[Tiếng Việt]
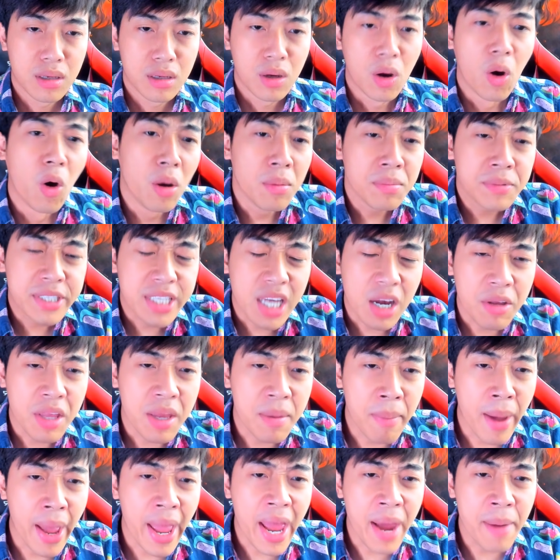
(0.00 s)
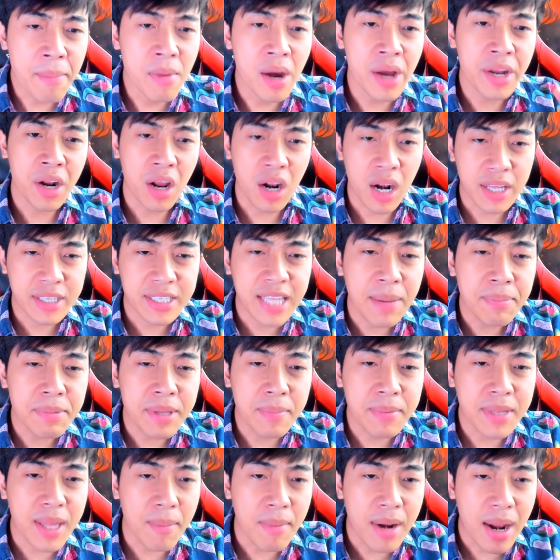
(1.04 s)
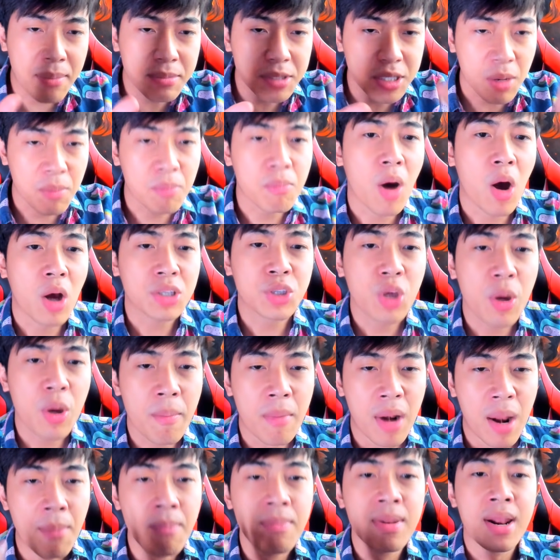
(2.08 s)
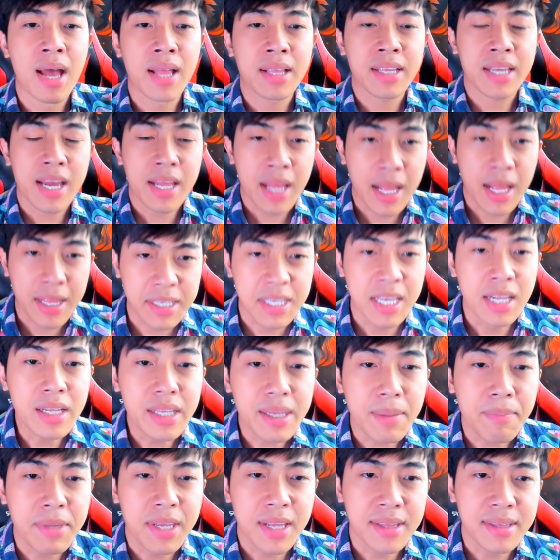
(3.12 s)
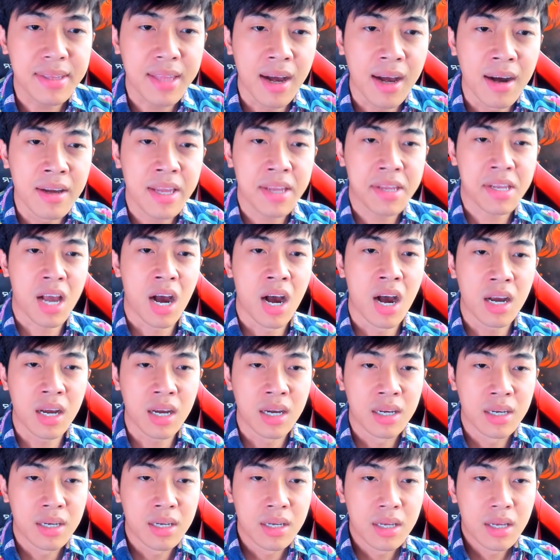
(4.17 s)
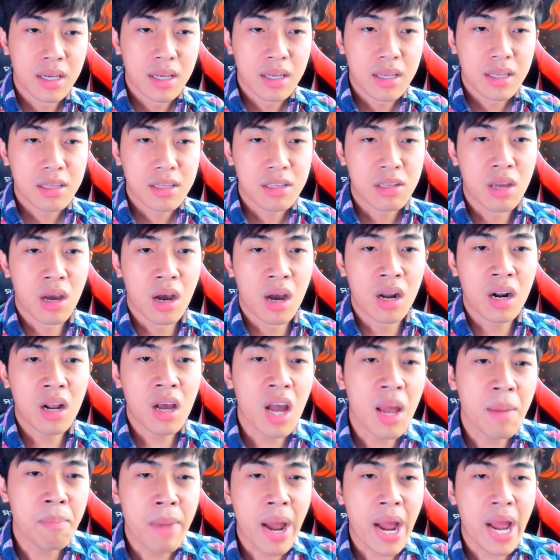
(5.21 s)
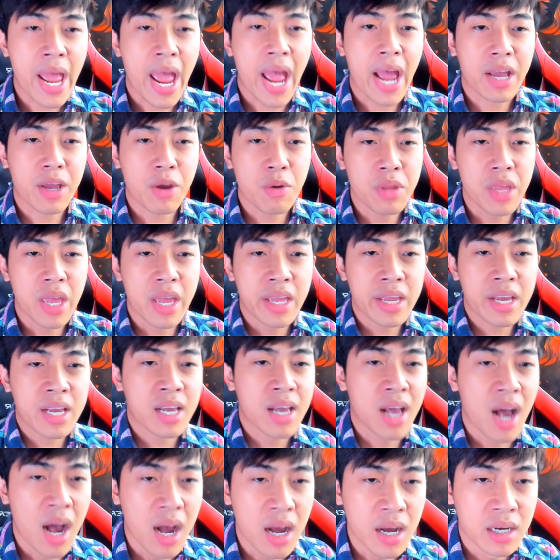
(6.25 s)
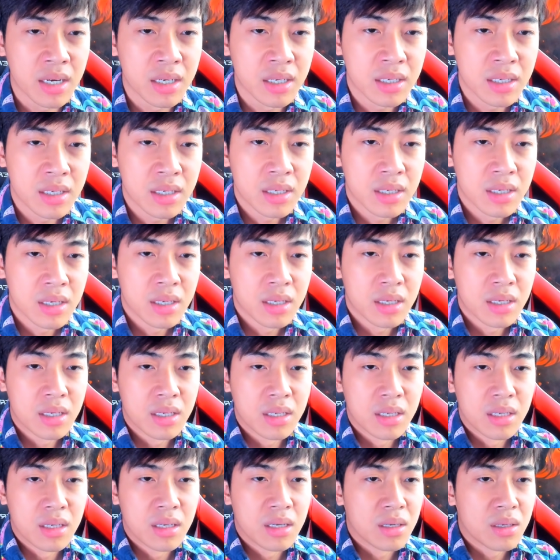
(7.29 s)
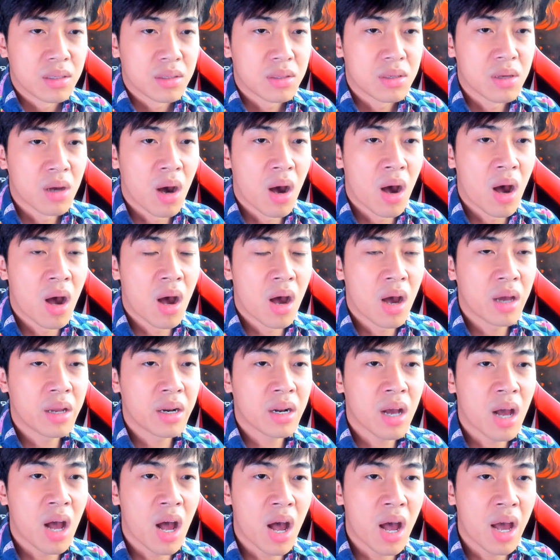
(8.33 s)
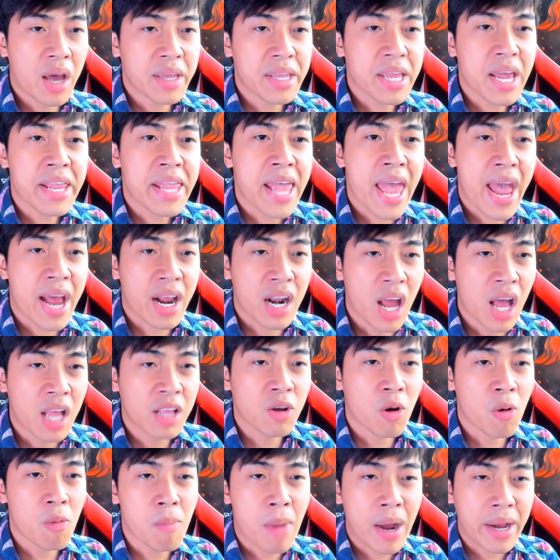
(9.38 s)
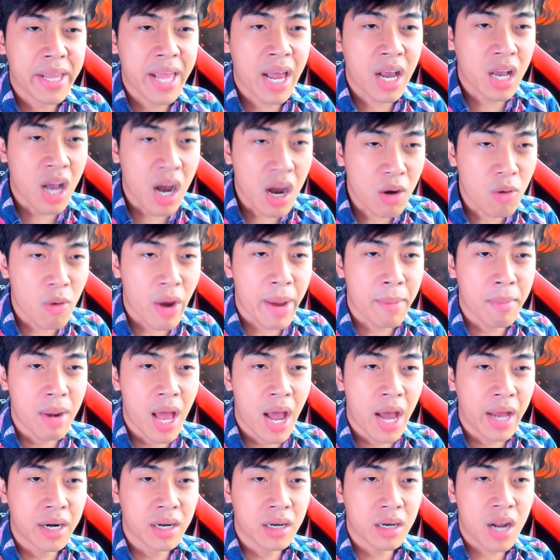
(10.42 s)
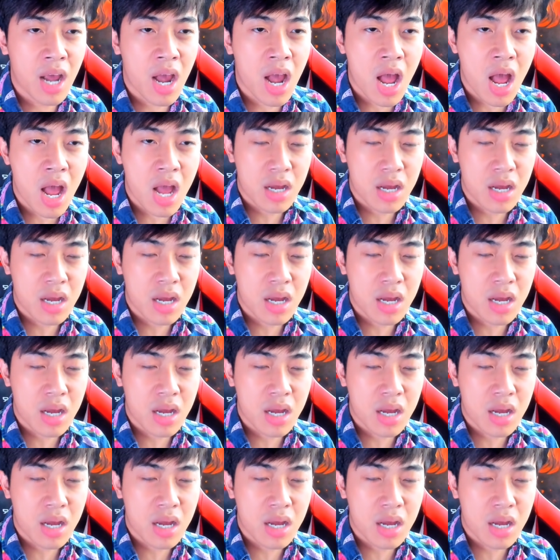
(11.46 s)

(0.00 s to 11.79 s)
Ủa sao vậy bé, mới nói là 885 sao bỏ số em lụm lên cái thành 994 gì cưng. Trời đất ơi, em bán hàng kiểu gì cưng. Trời đất ơi, giá vàng lên cũng không bằng giá cước của em lên nữa đó.